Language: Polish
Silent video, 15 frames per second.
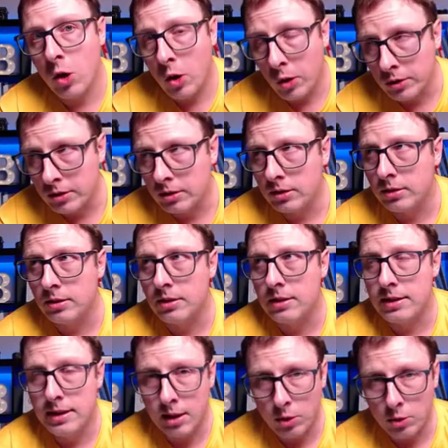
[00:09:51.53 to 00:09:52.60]
od
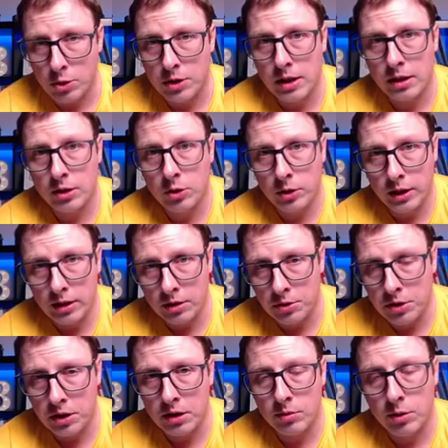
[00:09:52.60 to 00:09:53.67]
0,4 do
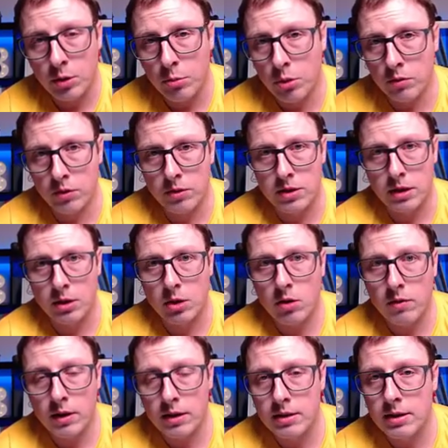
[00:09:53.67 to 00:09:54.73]
1,7 to było wiązanie
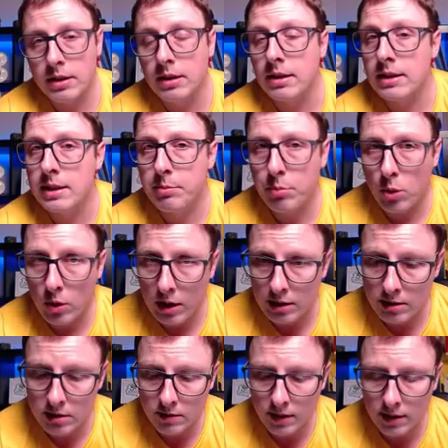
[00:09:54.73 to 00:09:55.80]
kowalencyjne
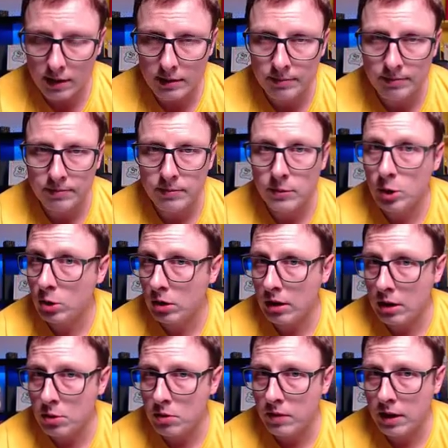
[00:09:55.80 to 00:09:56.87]
spolaryzowane. No to
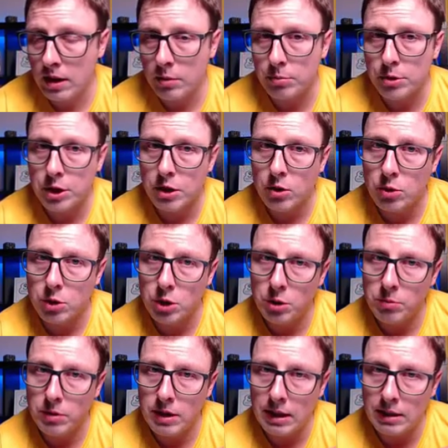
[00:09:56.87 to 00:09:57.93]
teraz uwaga,
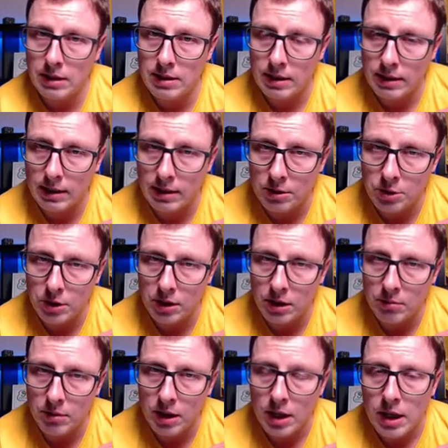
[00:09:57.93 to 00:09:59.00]
przekroczyliśmy granicę
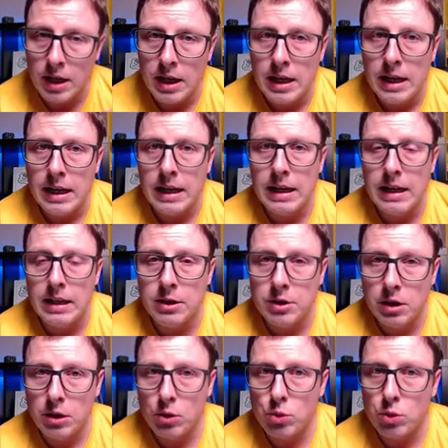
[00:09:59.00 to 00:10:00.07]
1,7 i
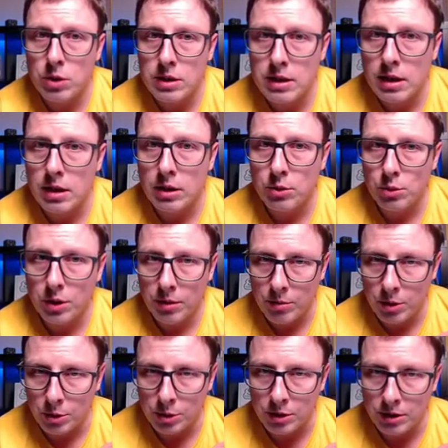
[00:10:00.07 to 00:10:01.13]
jeżeli różnica
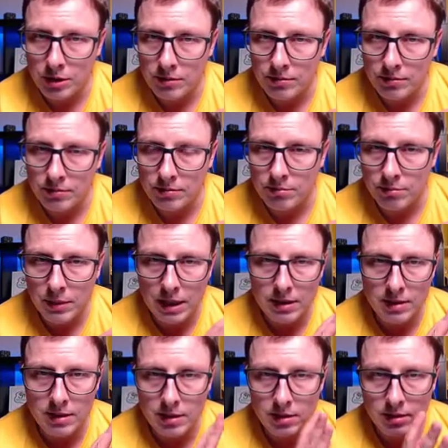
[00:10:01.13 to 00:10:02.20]
elektrojemności
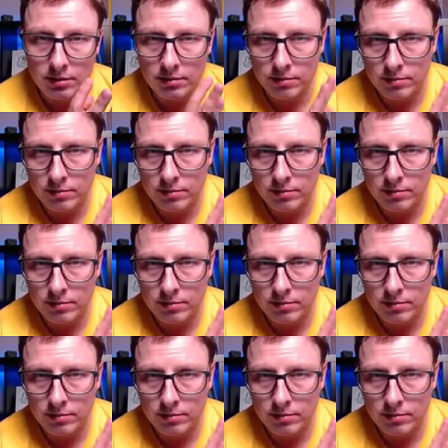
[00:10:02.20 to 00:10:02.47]
między